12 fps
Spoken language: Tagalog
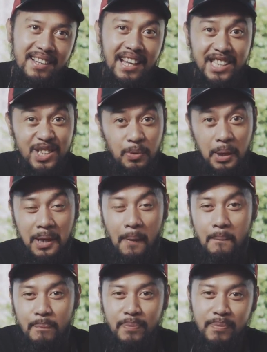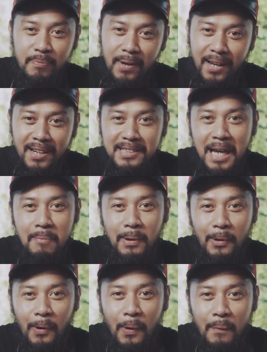last week, parang
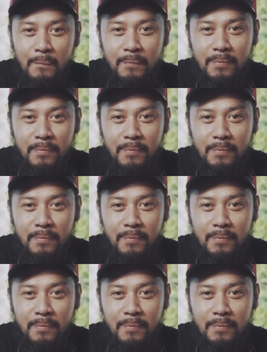sabi ko,